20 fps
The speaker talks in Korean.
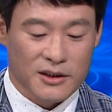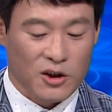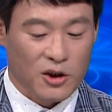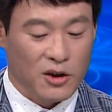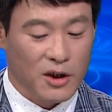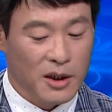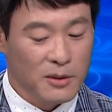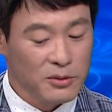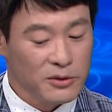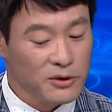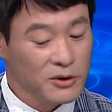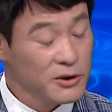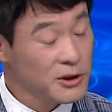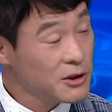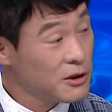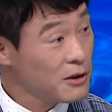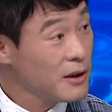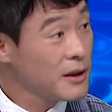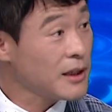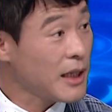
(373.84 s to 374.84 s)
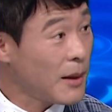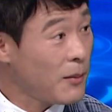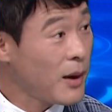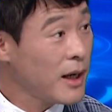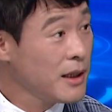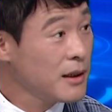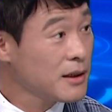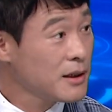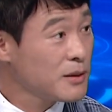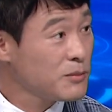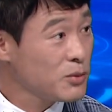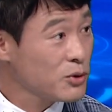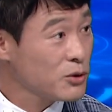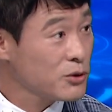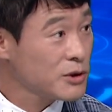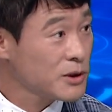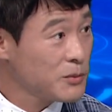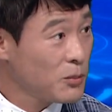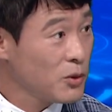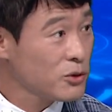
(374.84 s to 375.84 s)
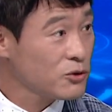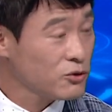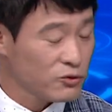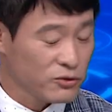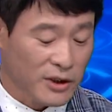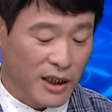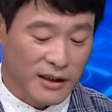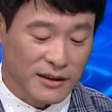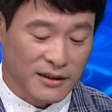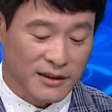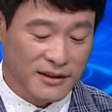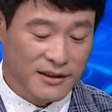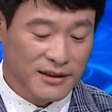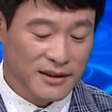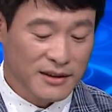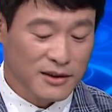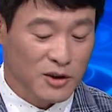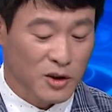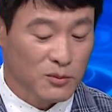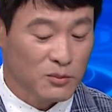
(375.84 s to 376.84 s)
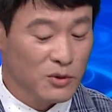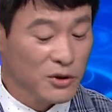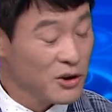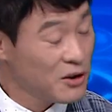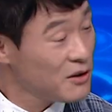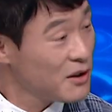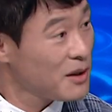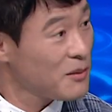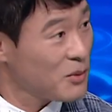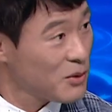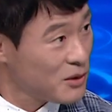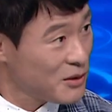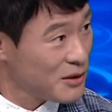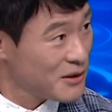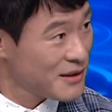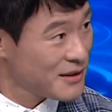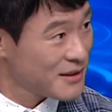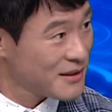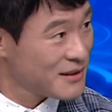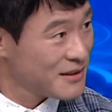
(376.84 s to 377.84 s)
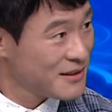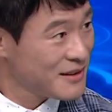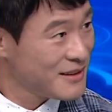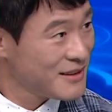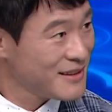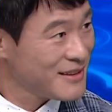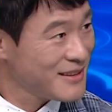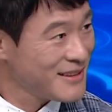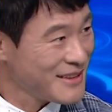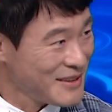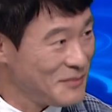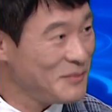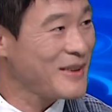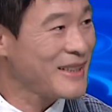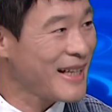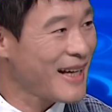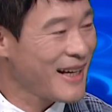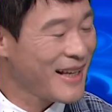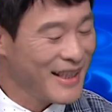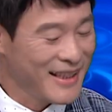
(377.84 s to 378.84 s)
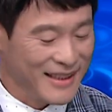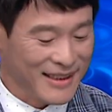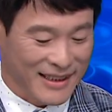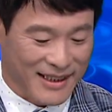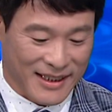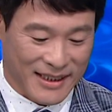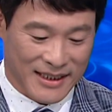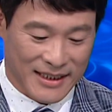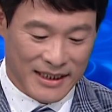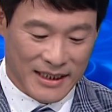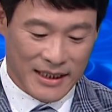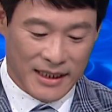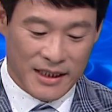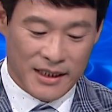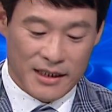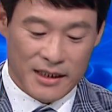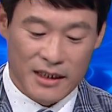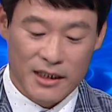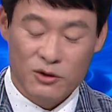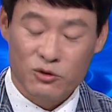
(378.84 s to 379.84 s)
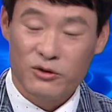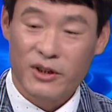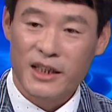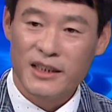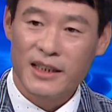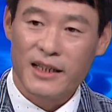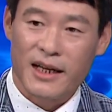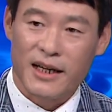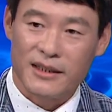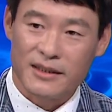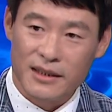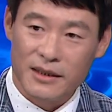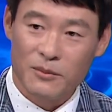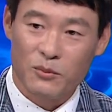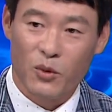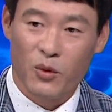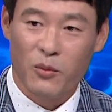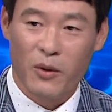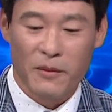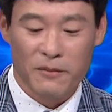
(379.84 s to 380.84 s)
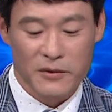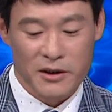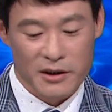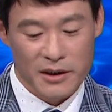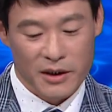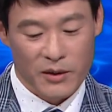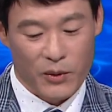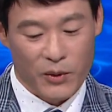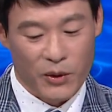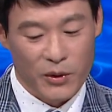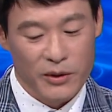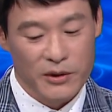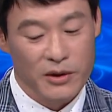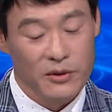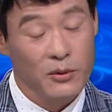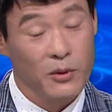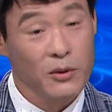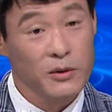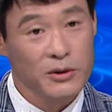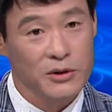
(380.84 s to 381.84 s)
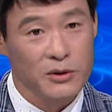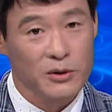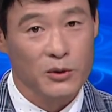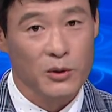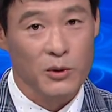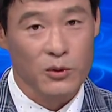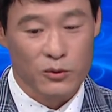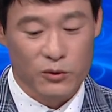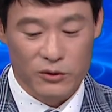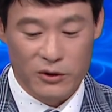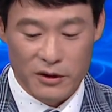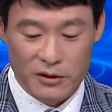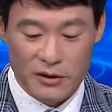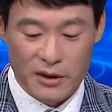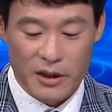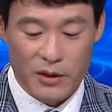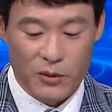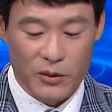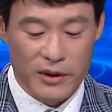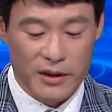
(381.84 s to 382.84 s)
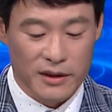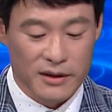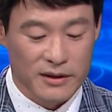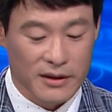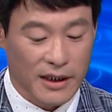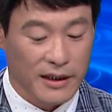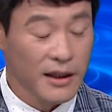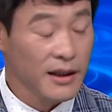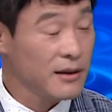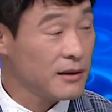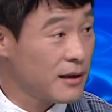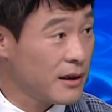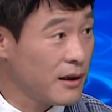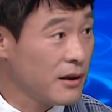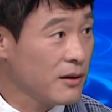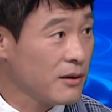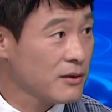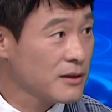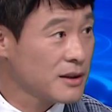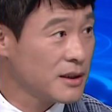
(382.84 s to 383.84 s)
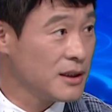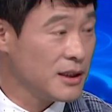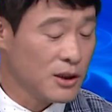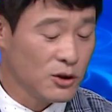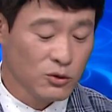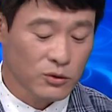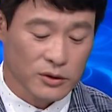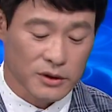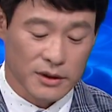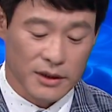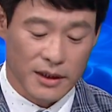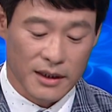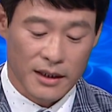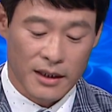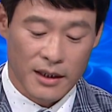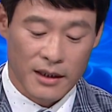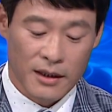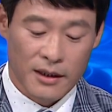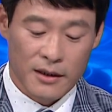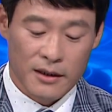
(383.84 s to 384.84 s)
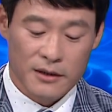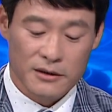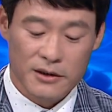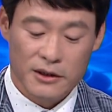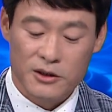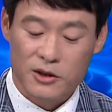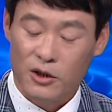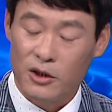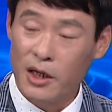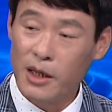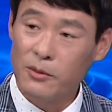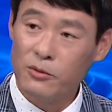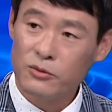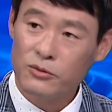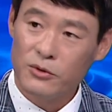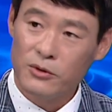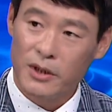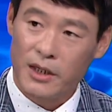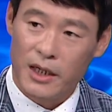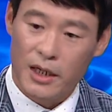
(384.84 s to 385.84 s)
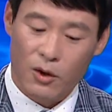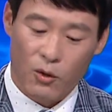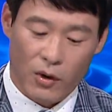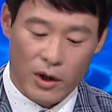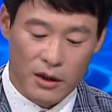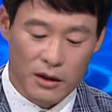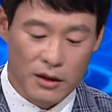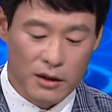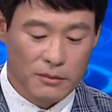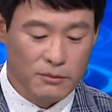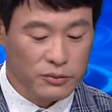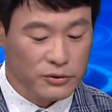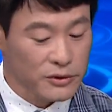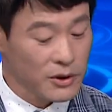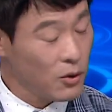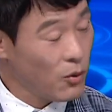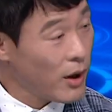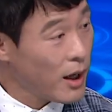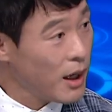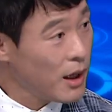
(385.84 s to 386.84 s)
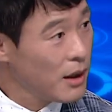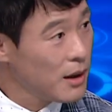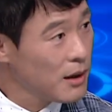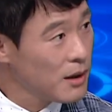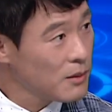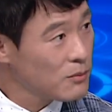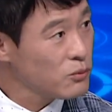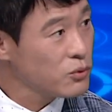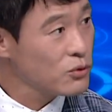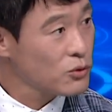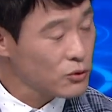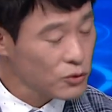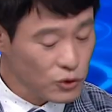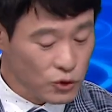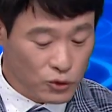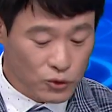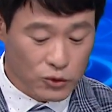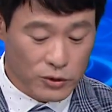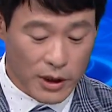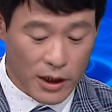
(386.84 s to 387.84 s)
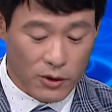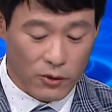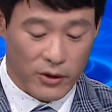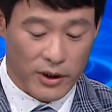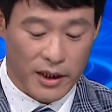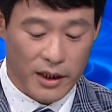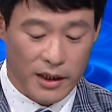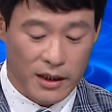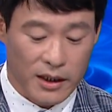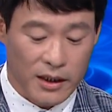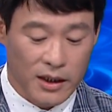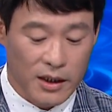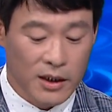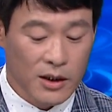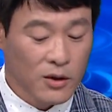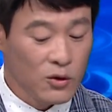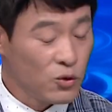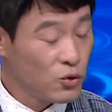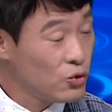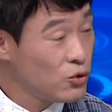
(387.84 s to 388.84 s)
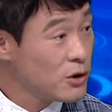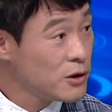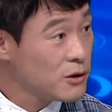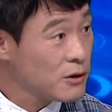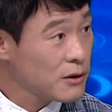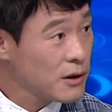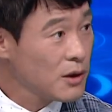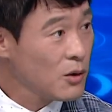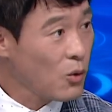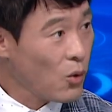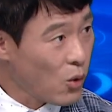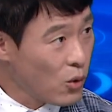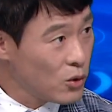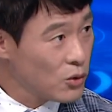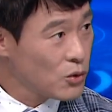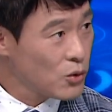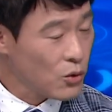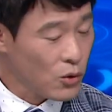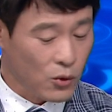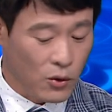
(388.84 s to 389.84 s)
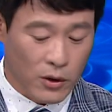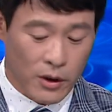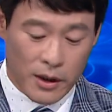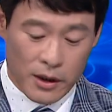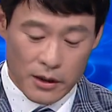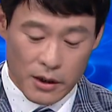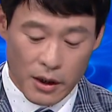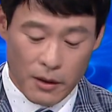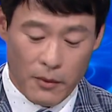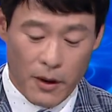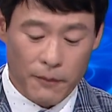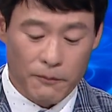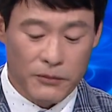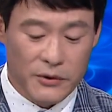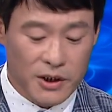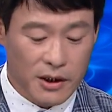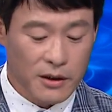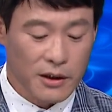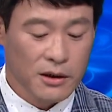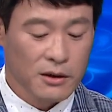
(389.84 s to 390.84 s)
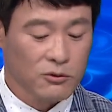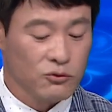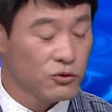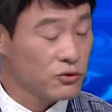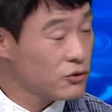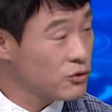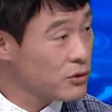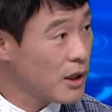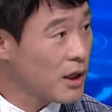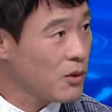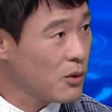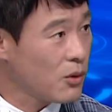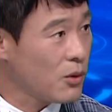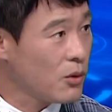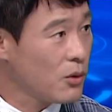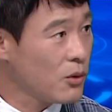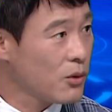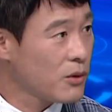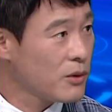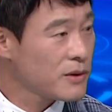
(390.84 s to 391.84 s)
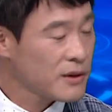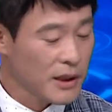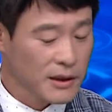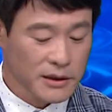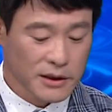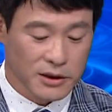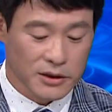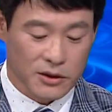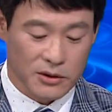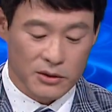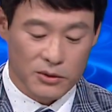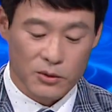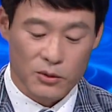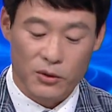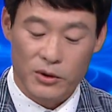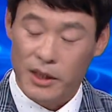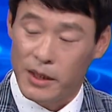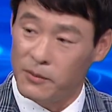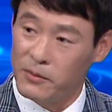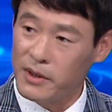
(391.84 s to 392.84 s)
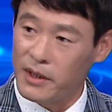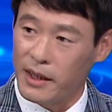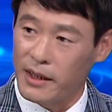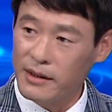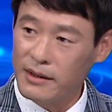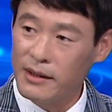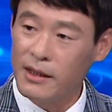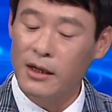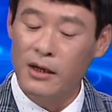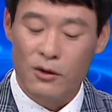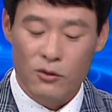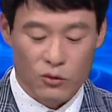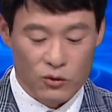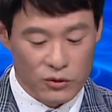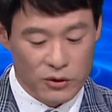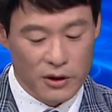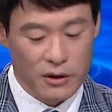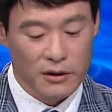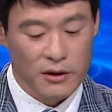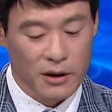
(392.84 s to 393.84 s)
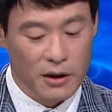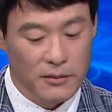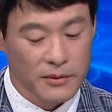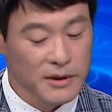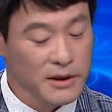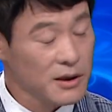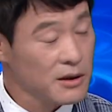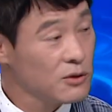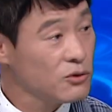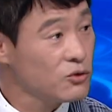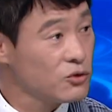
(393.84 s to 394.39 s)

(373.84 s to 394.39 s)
전라북도 지역에 남아있는 프로 스포츠 구단은 전북 현대 모터스입니다. 이 구단이 가장 모범적이고 성공적으로 운영되고 있는 사례인데요. 그 이유는 현재 전라북도 내 관련 부서와 프로 축구단과의 유기적인 공조 협업 체계를 구축하고 상시적으로 긴밀한 운영 협의체를